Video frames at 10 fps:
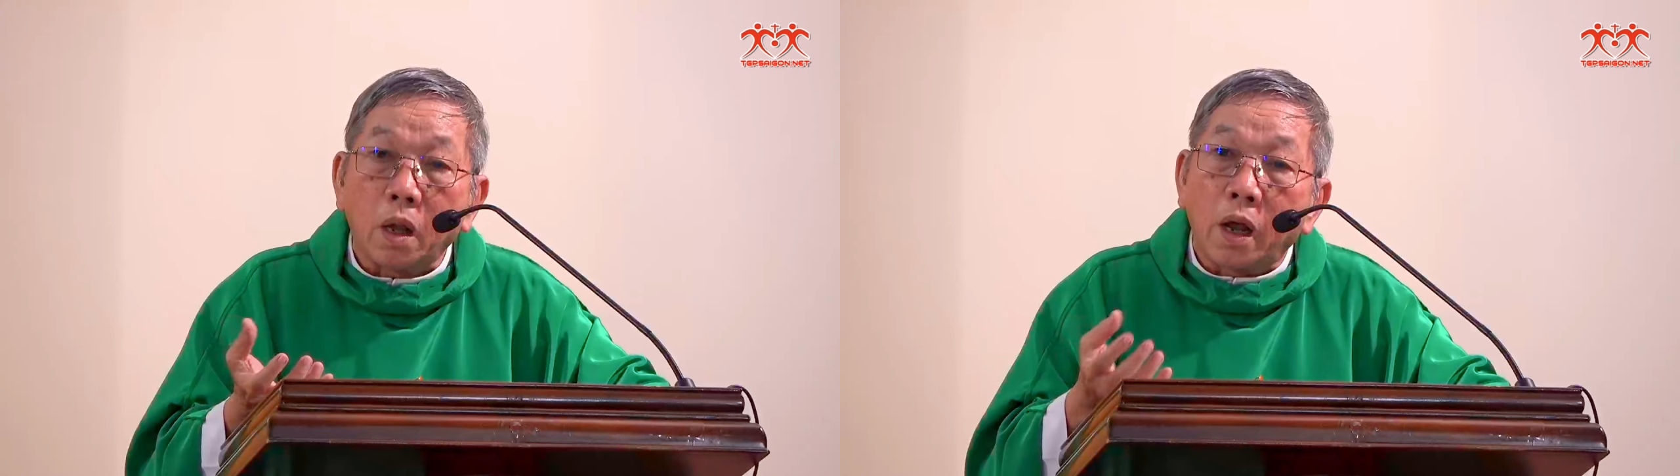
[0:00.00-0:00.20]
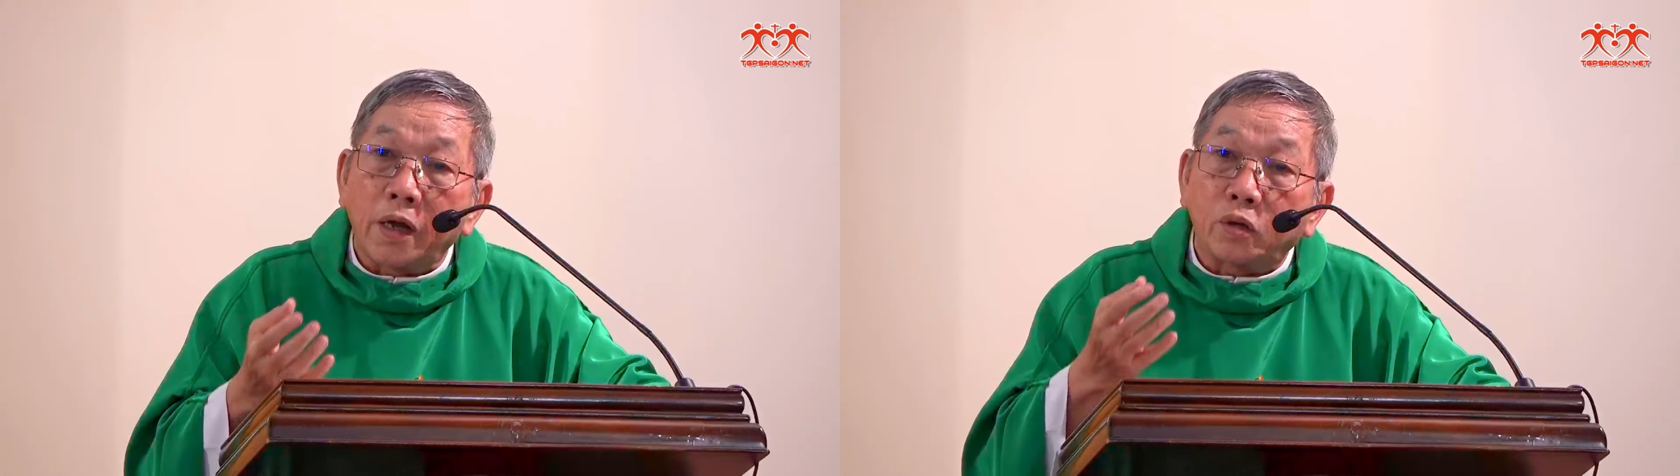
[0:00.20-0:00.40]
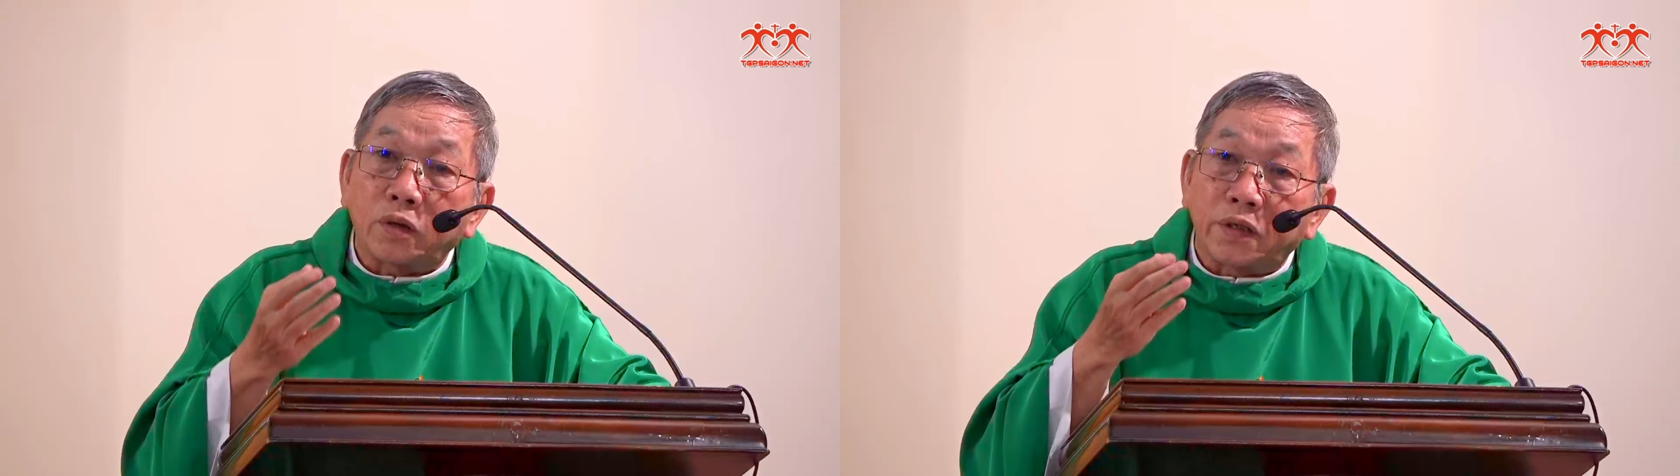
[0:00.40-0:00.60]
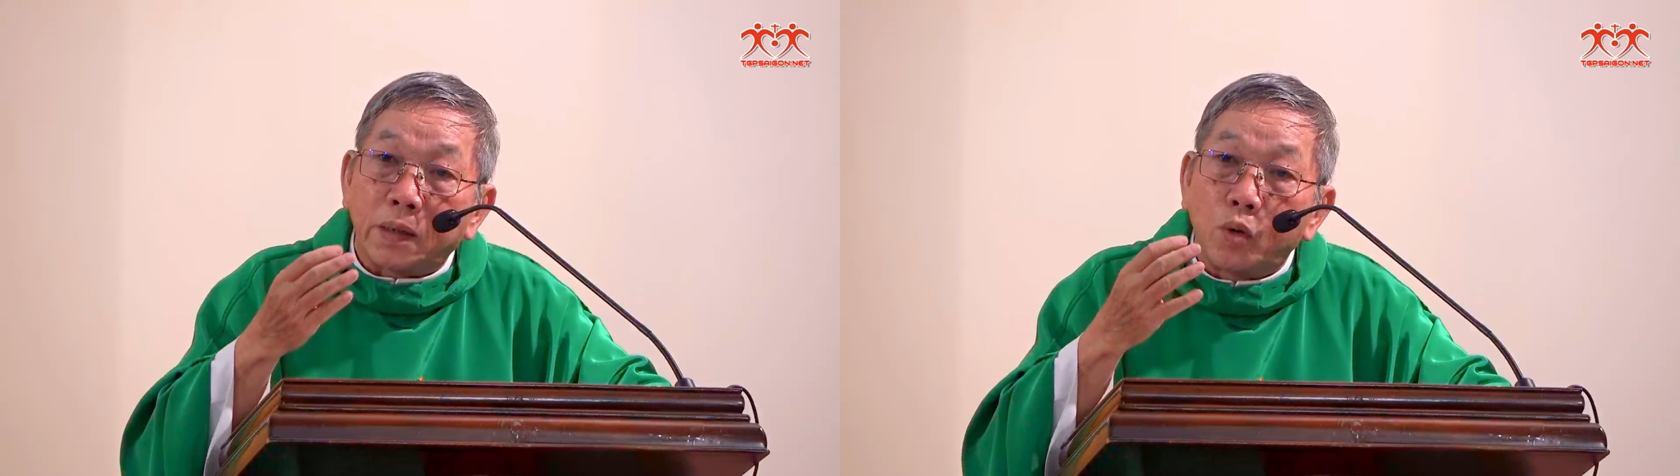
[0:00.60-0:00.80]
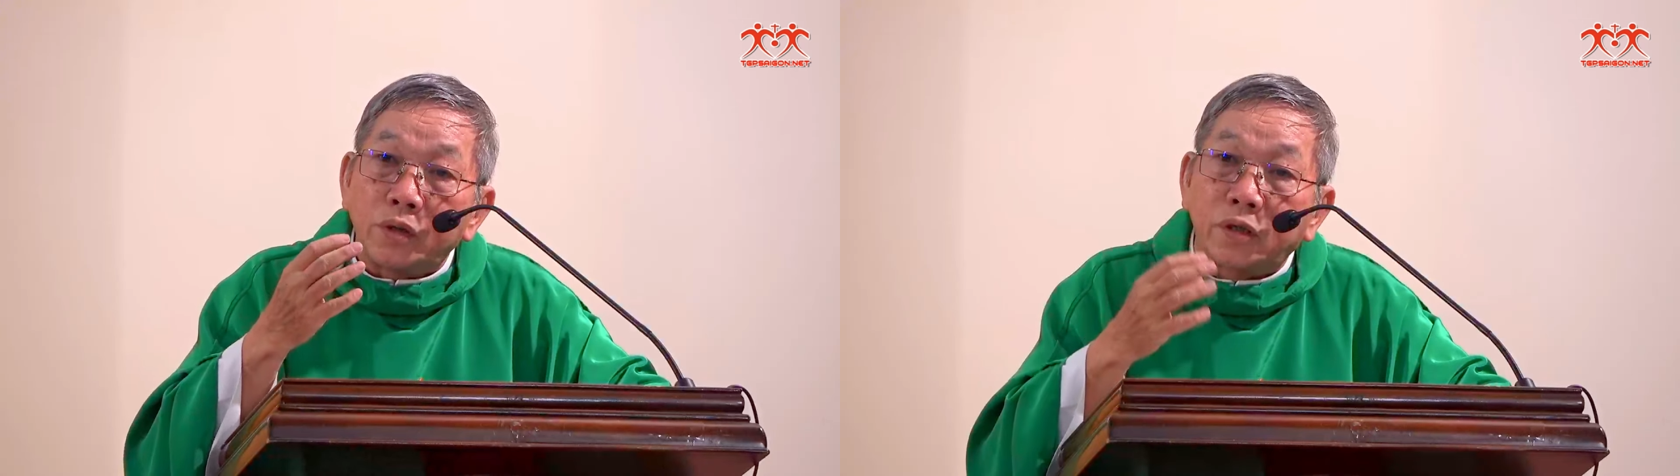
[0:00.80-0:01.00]
Hay chúng ta chỉ
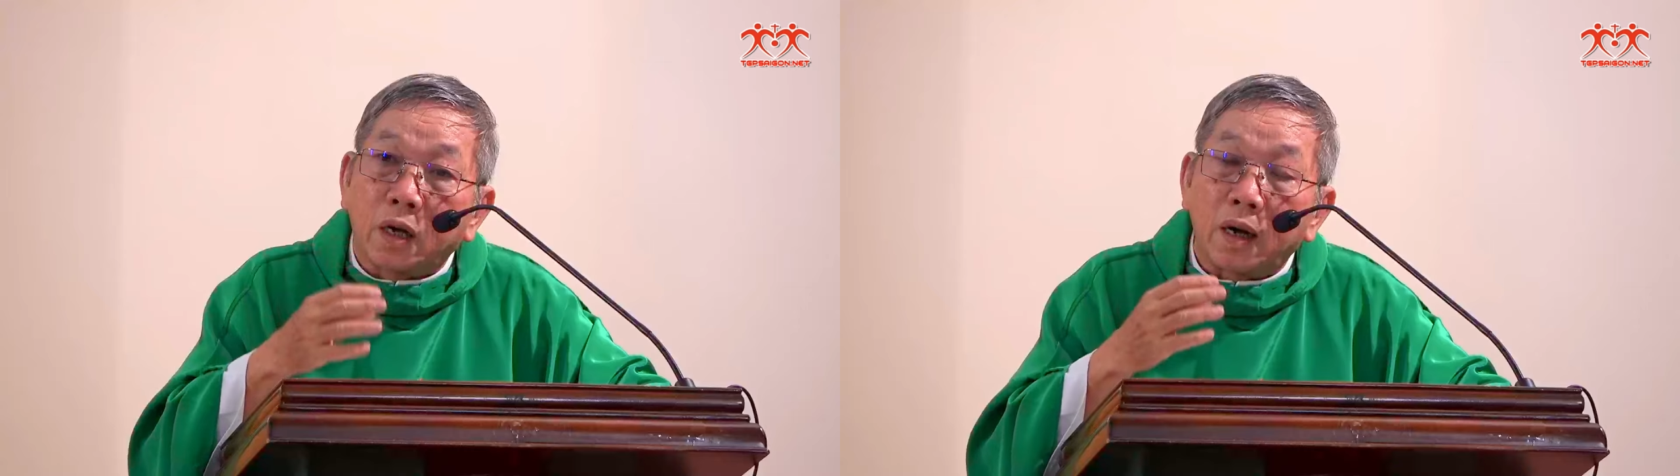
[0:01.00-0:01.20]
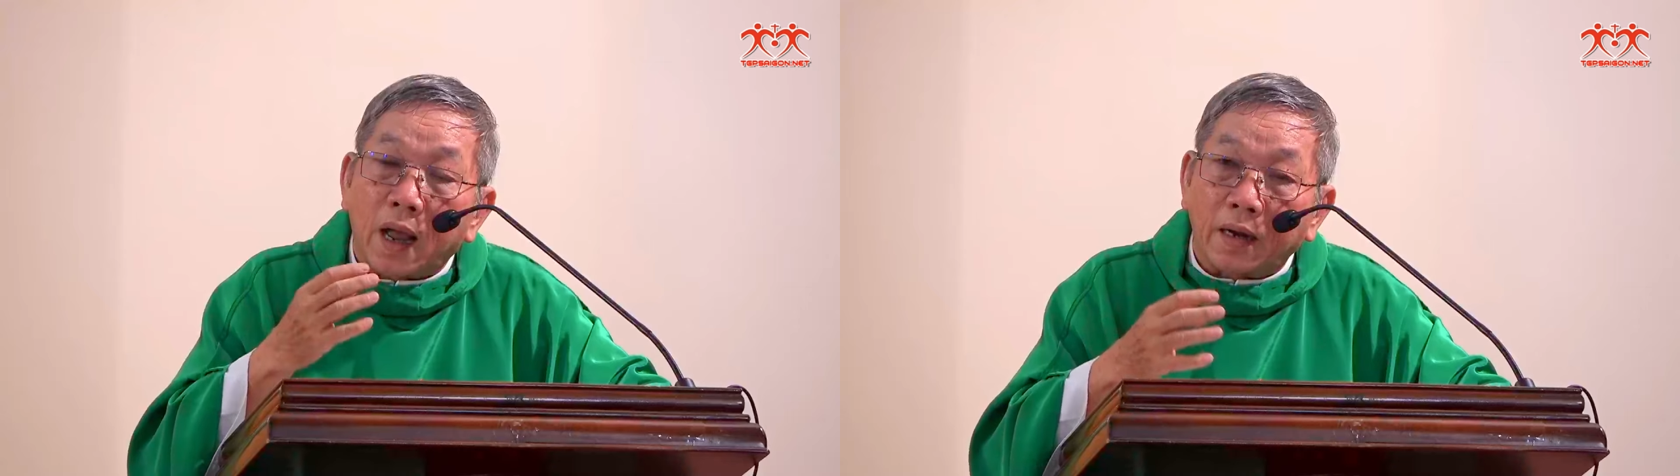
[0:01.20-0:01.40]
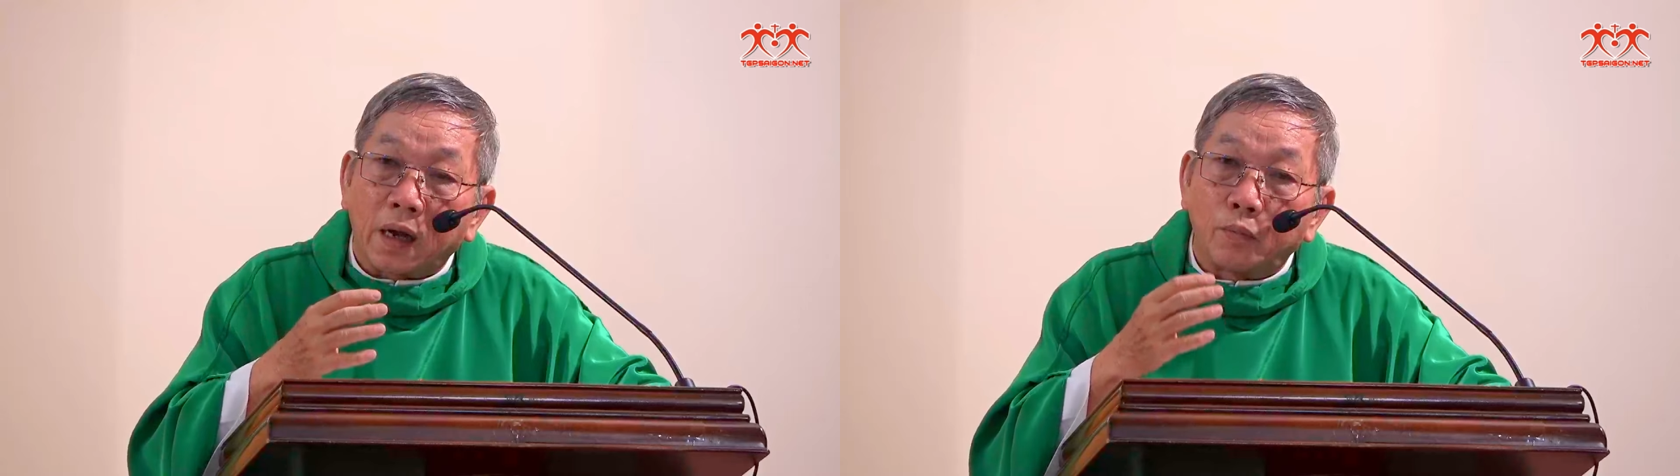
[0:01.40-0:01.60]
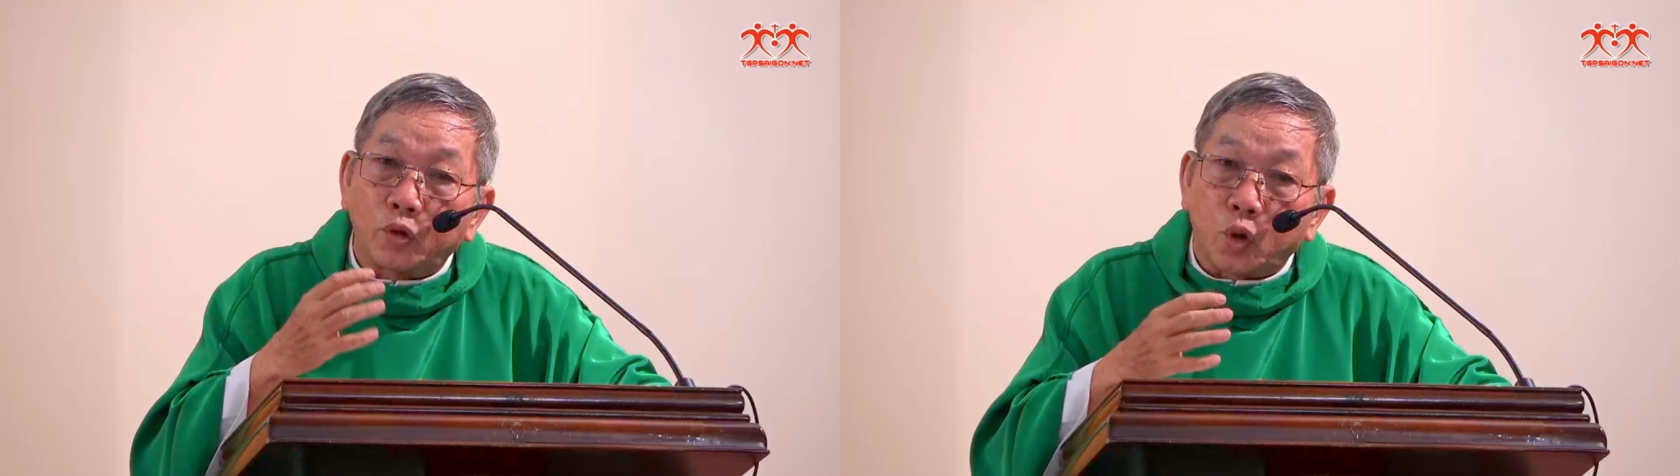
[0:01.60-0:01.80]
muốn dừng lại ở một